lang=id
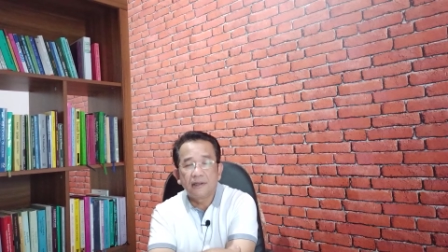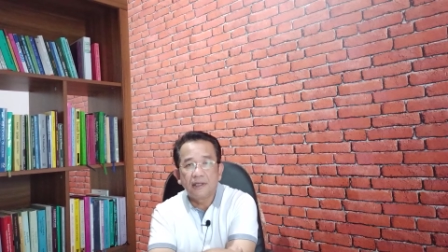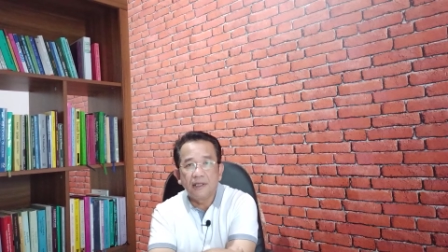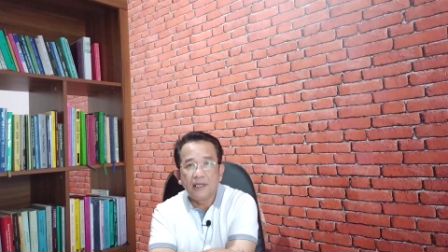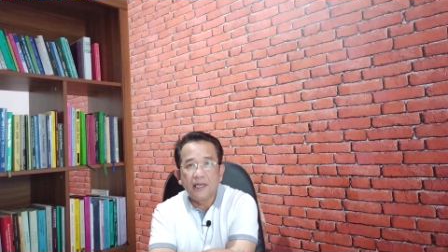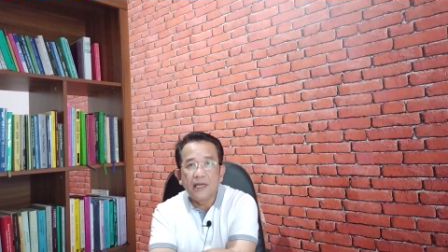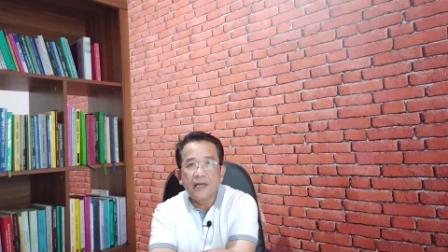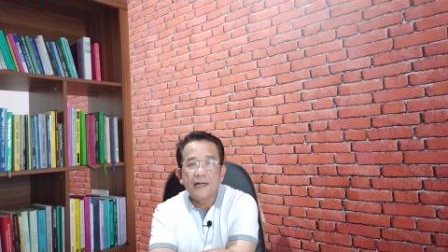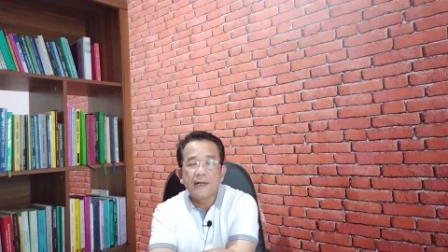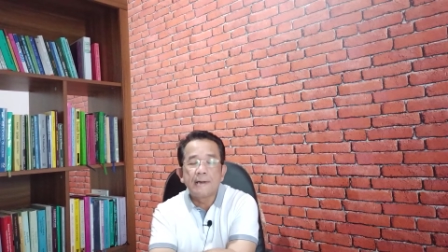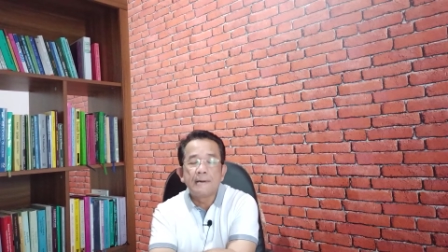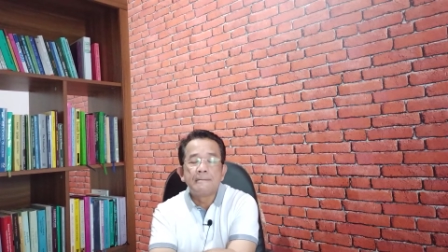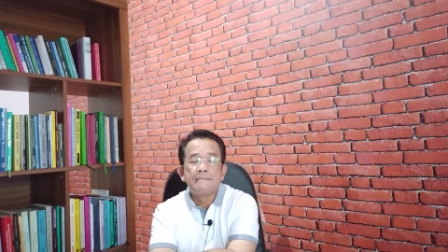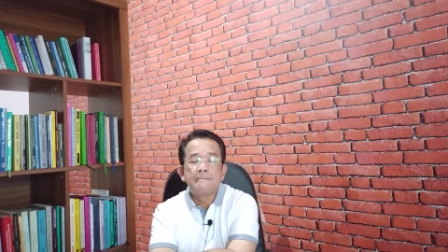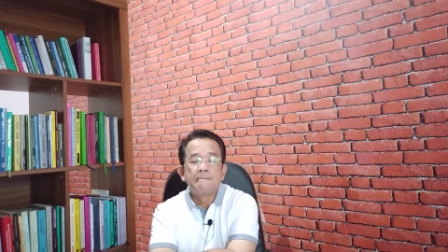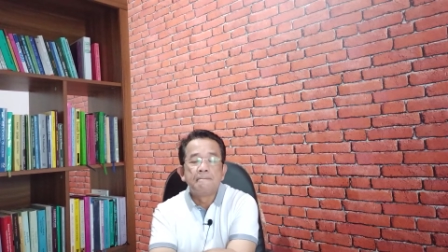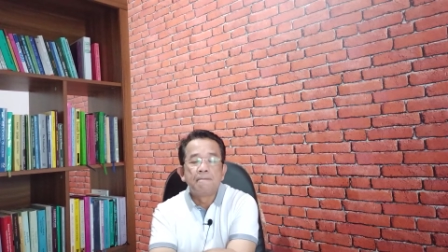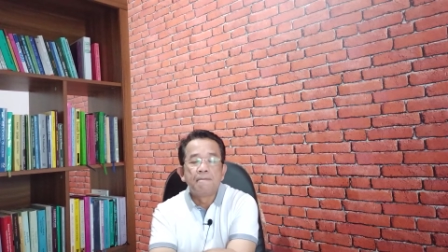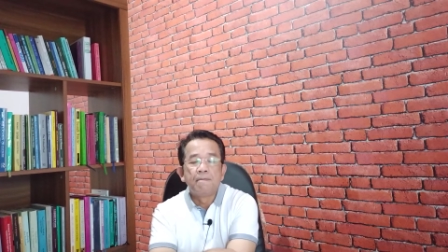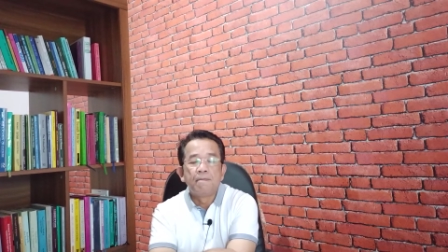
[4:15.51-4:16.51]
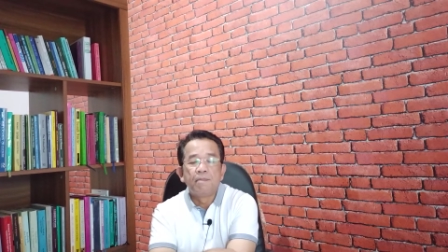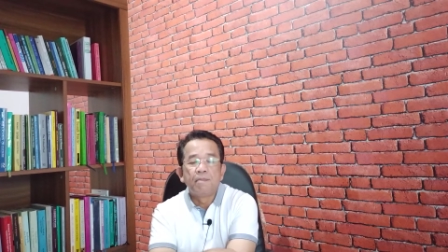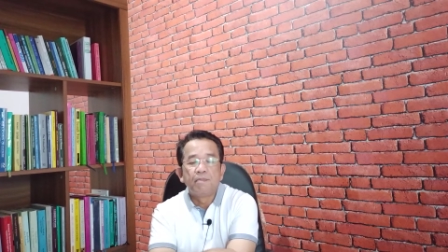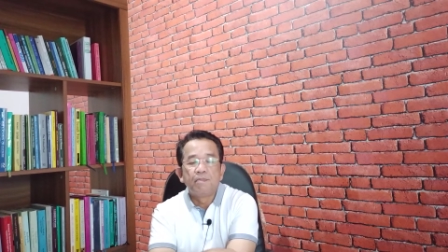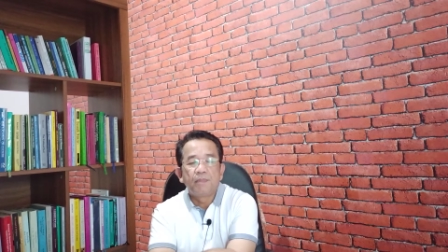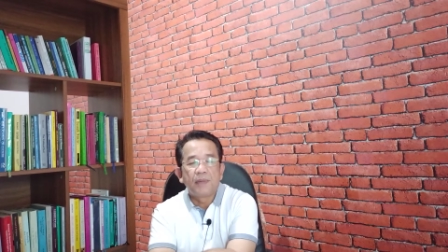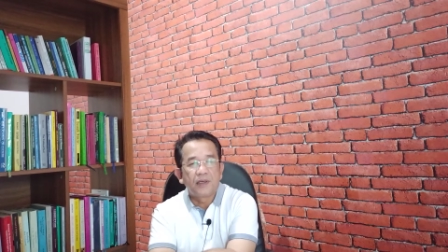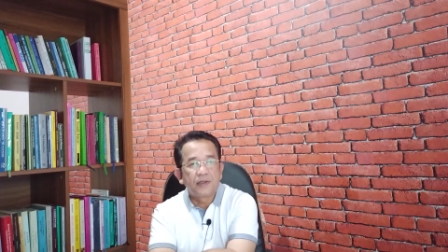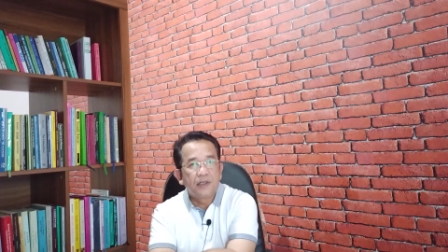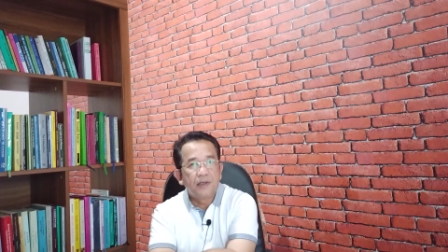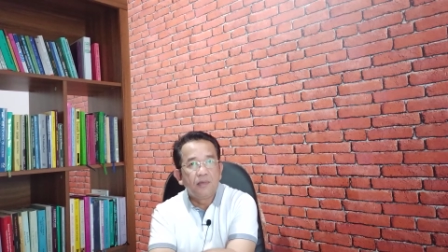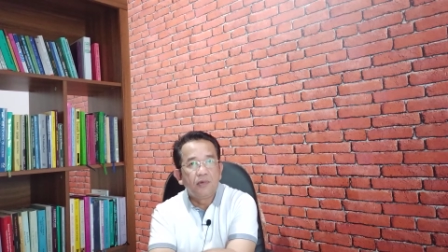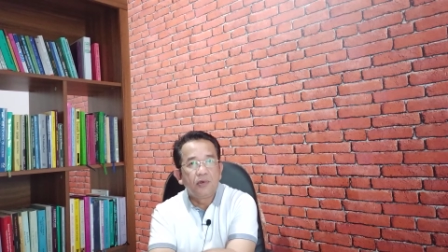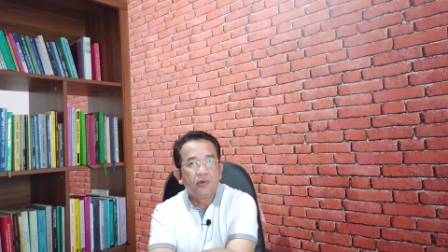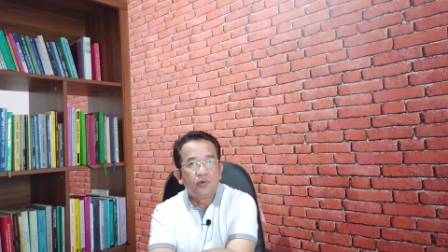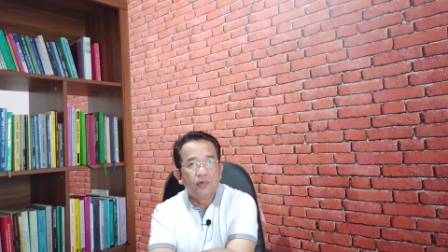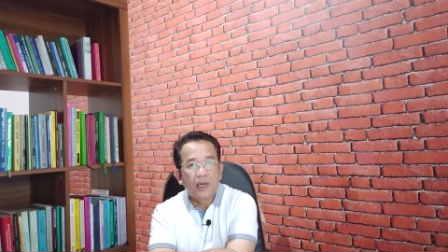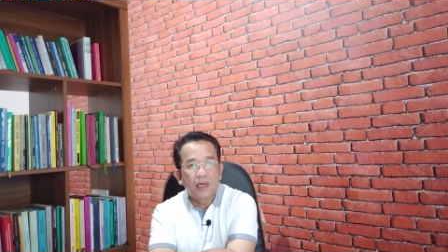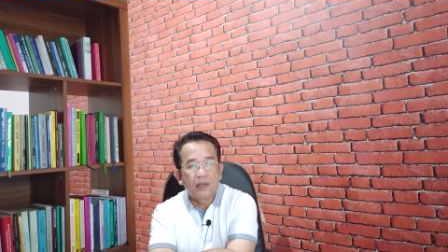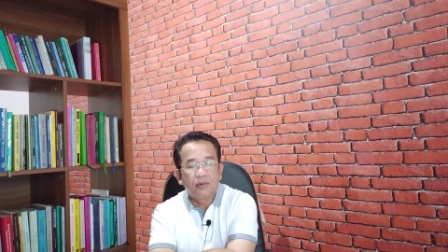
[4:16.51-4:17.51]
tidak. Pasti
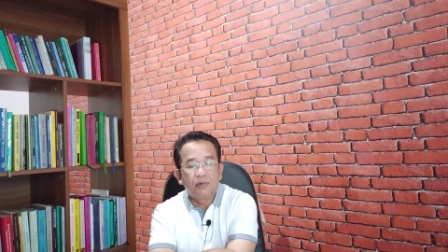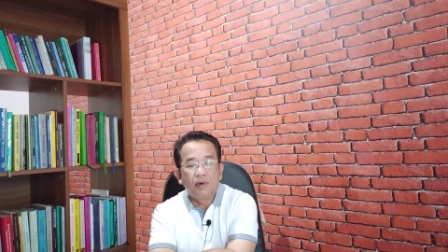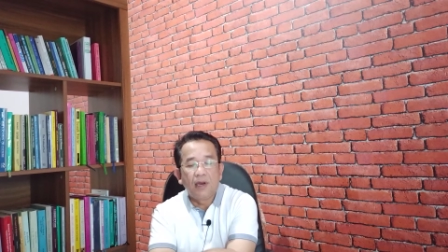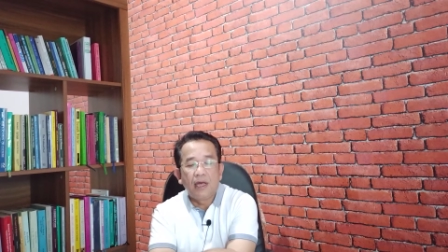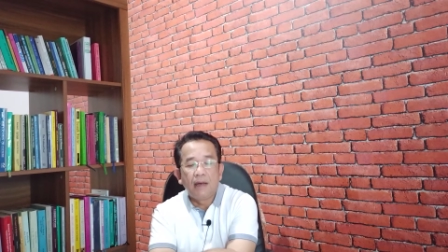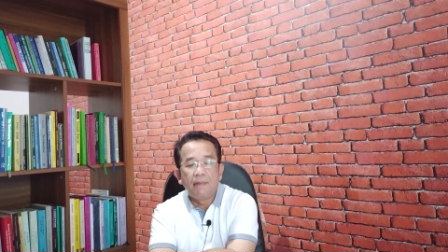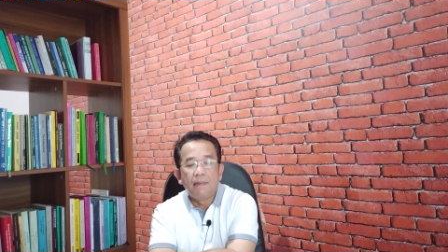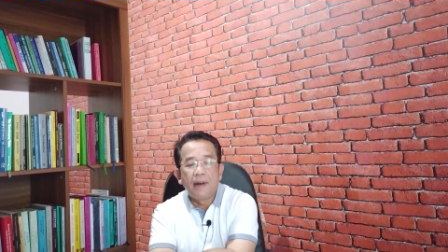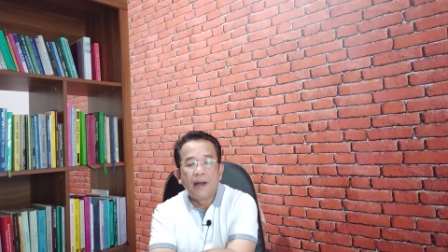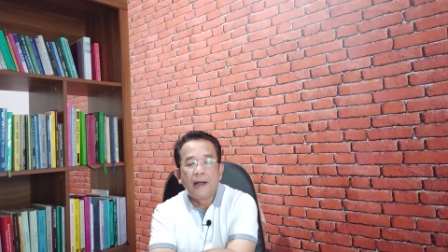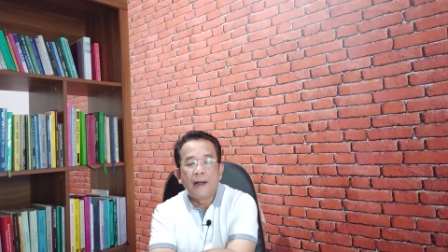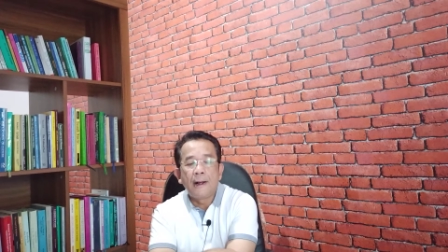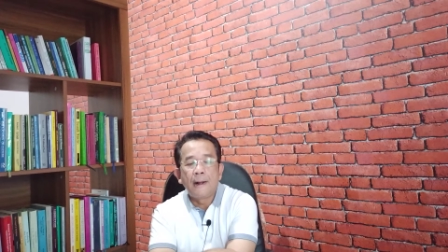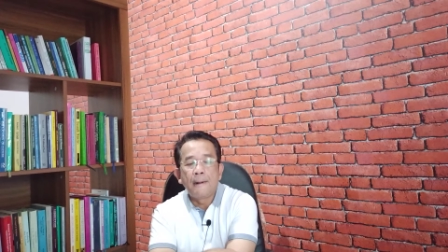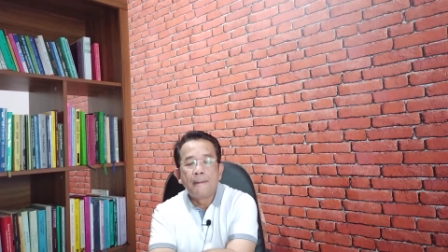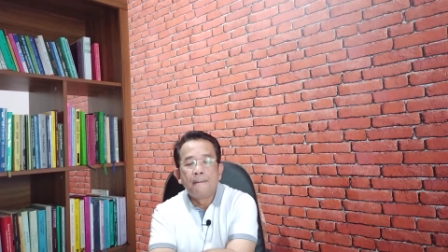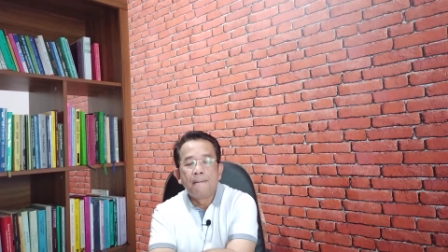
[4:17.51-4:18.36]
butuh waktu lama.